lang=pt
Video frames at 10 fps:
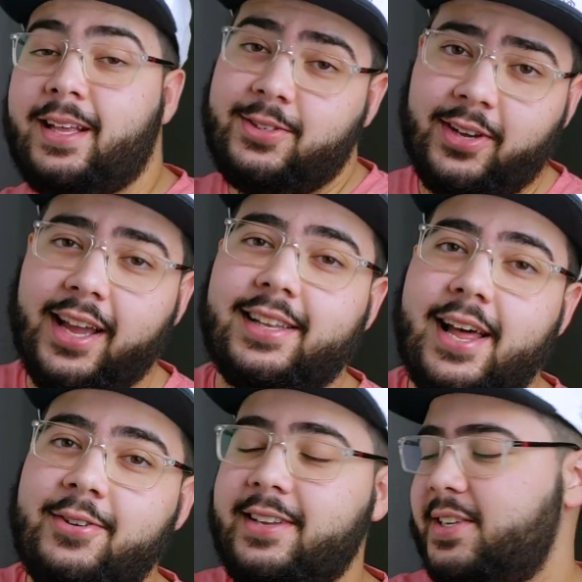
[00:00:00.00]
Só que é
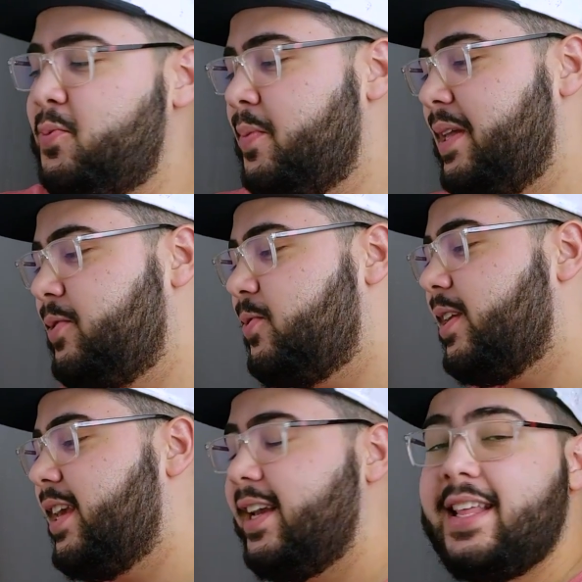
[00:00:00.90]
claro que nesse momento isso
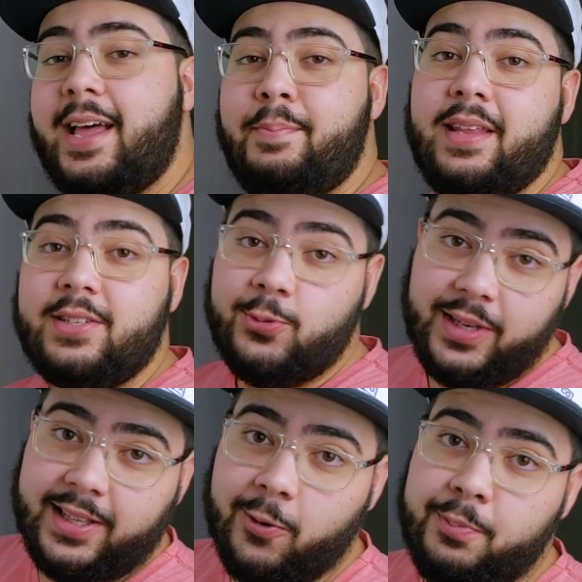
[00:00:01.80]
daqui ainda é apenas um
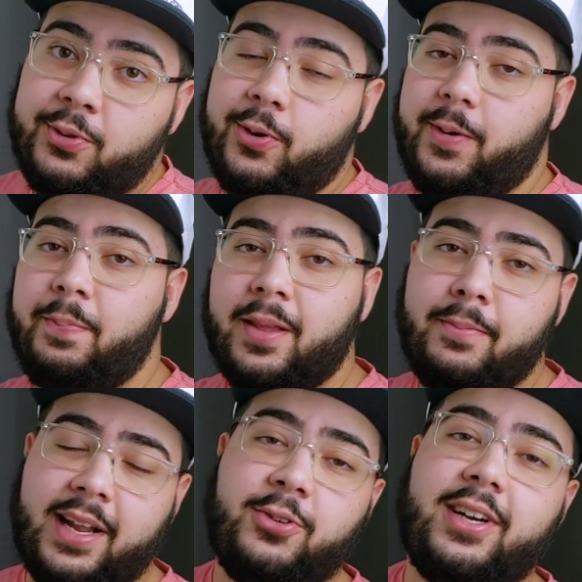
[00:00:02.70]
interruptor.
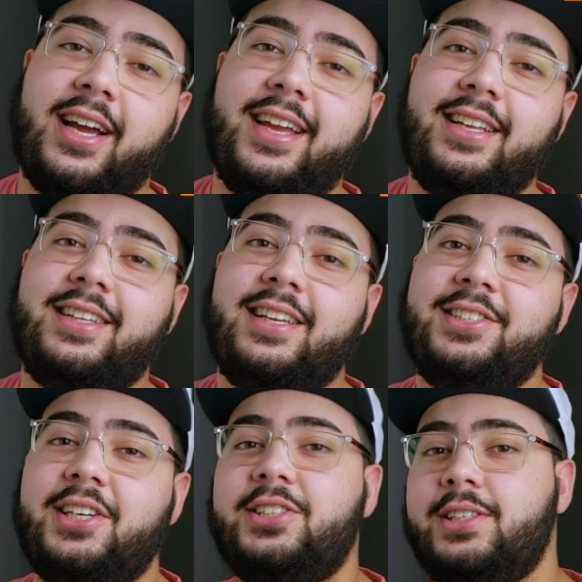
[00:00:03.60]
Para tornar ele
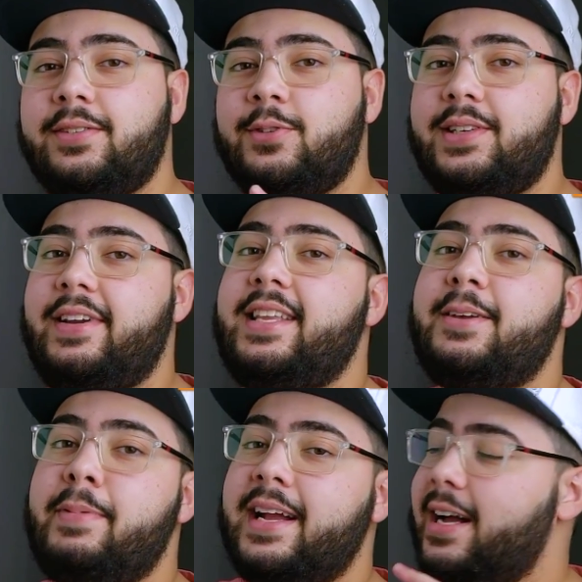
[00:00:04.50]
inteligente, você vai ter que
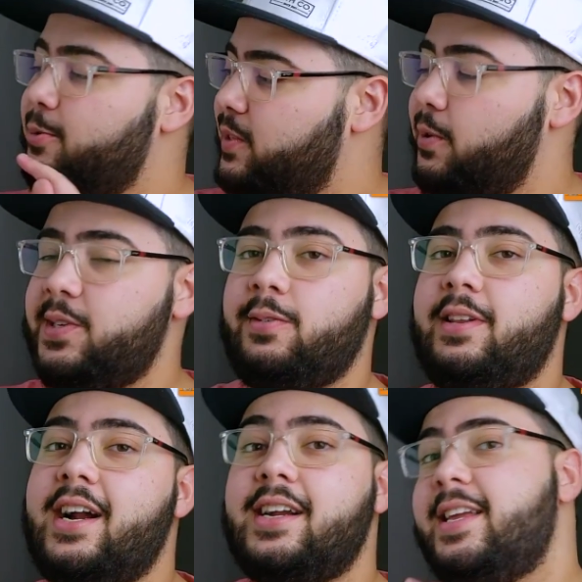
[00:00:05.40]
pegar o seu
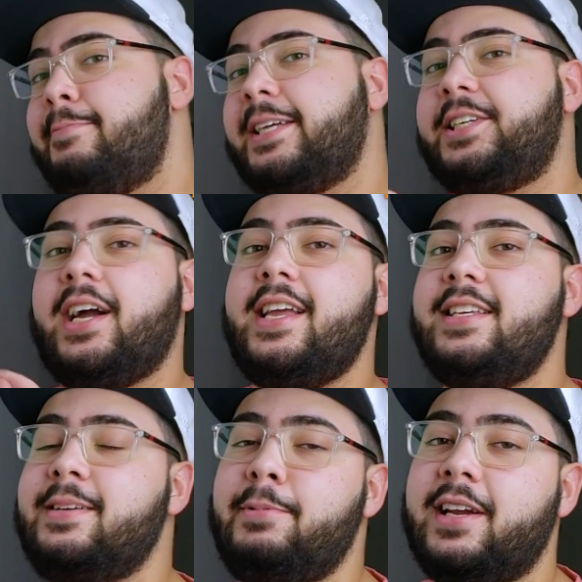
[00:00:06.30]
celular e baixar
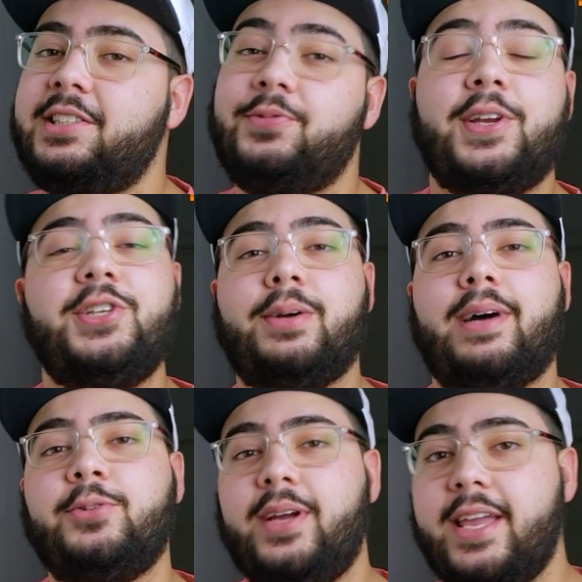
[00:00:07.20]
esse aplicativo aqui
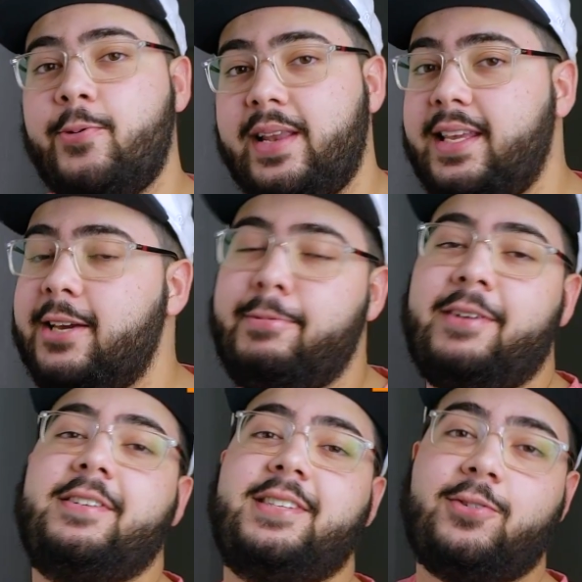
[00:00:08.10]
chamado EOE Link para fazer a